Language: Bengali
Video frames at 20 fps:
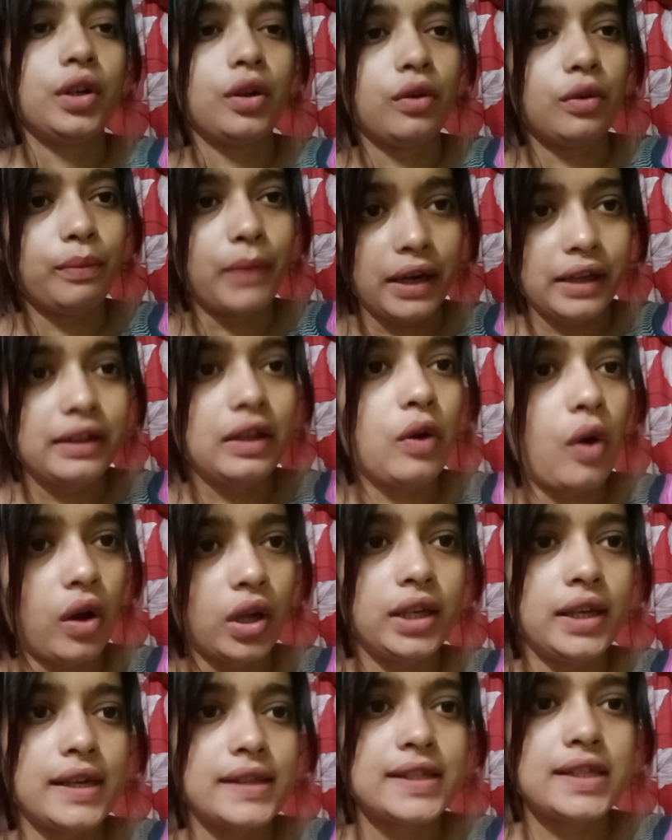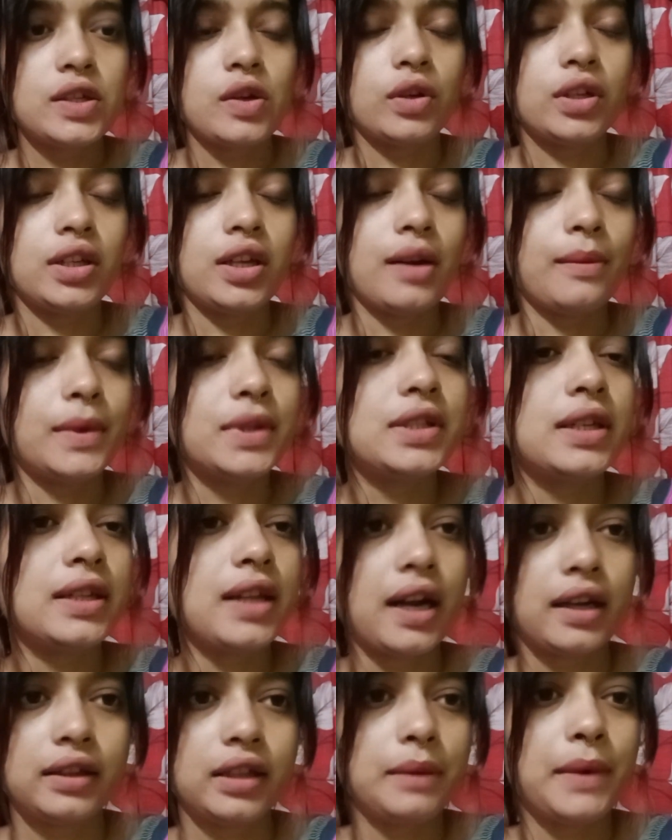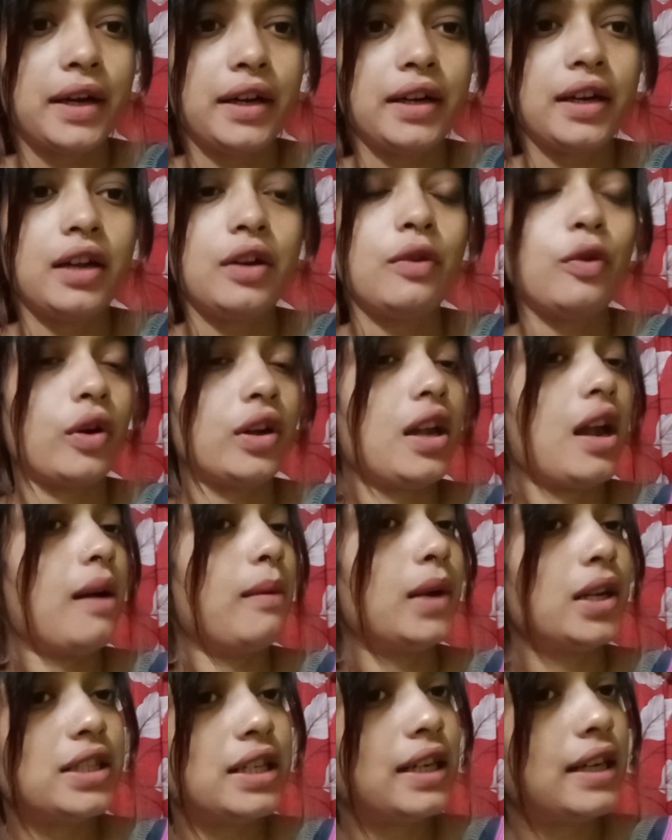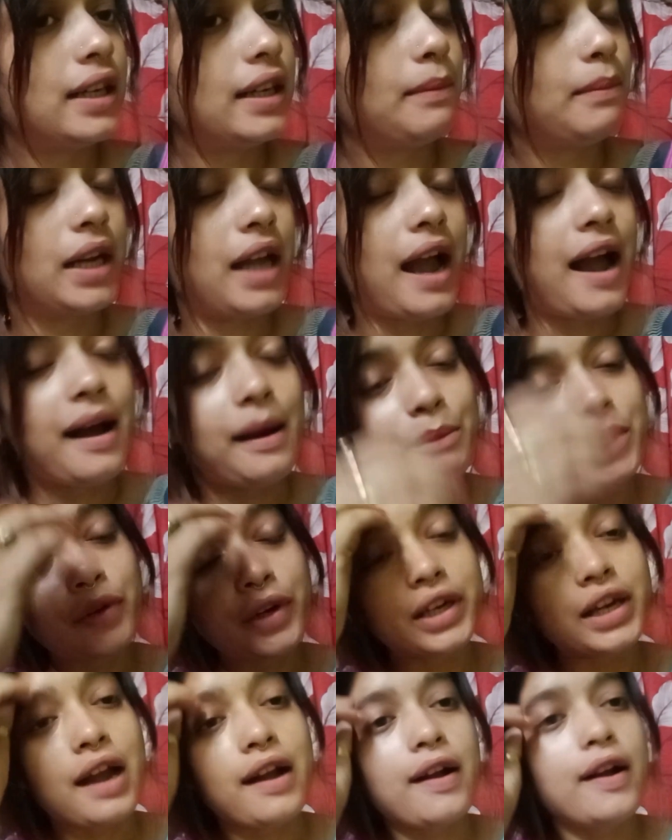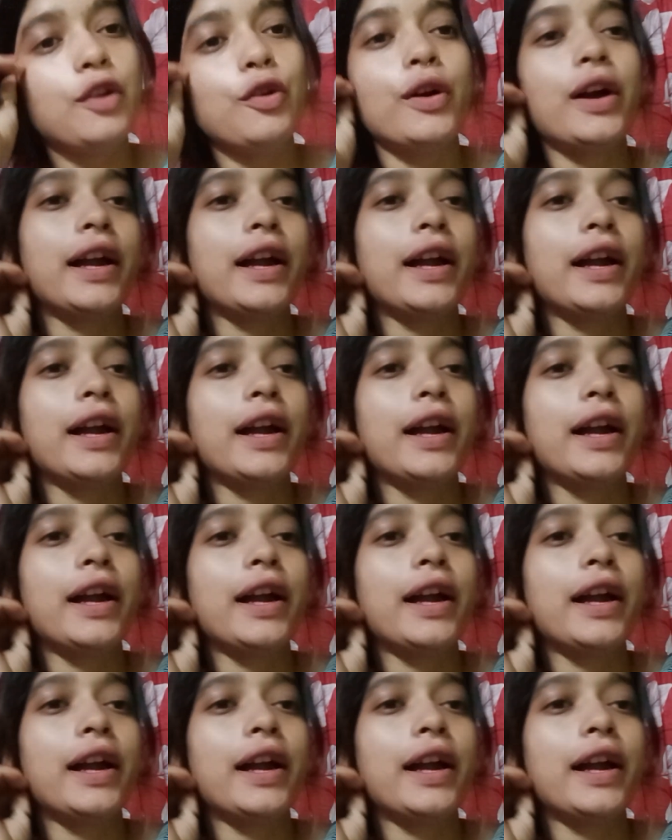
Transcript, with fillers: কারণ বাড়িতে রকি আছে রকি আমার ছাড়া থাকতে পারে না রকি আমার ছাড়া মানে আমি ওকে না খালেও